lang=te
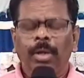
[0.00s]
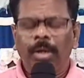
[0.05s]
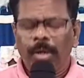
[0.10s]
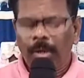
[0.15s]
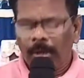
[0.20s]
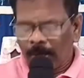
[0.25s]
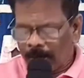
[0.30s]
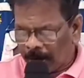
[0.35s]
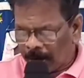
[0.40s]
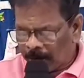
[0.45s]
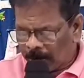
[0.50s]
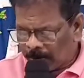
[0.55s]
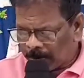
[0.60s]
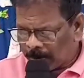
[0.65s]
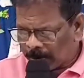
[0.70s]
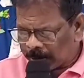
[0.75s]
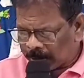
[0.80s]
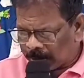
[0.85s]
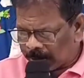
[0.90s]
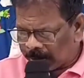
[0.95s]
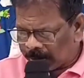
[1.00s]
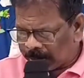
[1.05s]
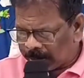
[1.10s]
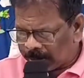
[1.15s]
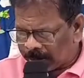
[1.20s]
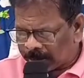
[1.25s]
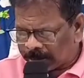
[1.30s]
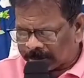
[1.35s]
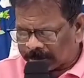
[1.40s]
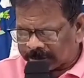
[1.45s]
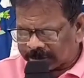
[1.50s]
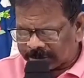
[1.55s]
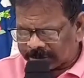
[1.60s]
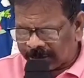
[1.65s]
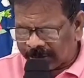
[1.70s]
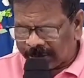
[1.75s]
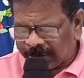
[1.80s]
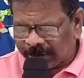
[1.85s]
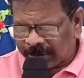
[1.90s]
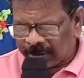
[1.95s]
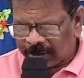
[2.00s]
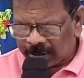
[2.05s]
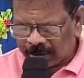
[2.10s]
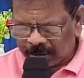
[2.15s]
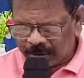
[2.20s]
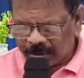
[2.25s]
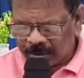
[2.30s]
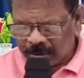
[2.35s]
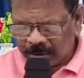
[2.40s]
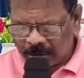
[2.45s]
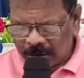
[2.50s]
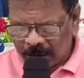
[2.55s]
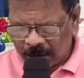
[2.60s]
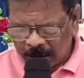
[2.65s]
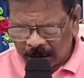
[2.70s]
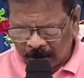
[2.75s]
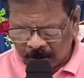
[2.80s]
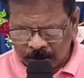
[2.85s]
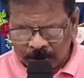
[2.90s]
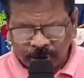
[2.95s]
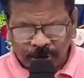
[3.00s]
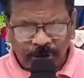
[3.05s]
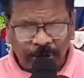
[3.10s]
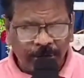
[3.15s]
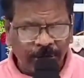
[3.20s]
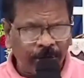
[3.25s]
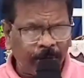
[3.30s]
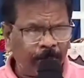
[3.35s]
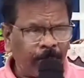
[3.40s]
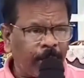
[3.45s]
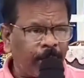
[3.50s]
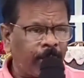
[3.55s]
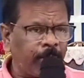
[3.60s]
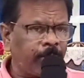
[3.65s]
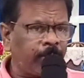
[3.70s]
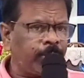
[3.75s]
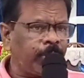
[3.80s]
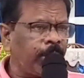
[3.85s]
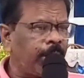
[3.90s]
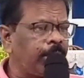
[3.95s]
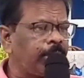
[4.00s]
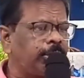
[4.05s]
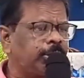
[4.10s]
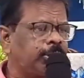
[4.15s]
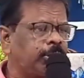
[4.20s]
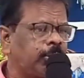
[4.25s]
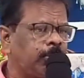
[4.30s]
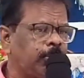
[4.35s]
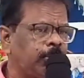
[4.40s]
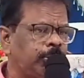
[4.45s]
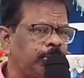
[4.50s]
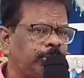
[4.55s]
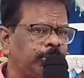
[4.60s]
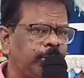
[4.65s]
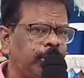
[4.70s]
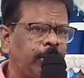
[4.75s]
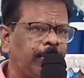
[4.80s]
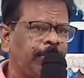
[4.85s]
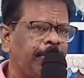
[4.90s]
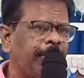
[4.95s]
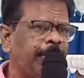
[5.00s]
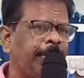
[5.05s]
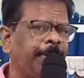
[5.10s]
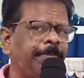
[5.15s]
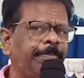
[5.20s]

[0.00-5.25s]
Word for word: జ్ఞానము కలిగిన స్త్రీ అనే అంశాన్ని మనము ధ్యానించుకోబోచున్నామండి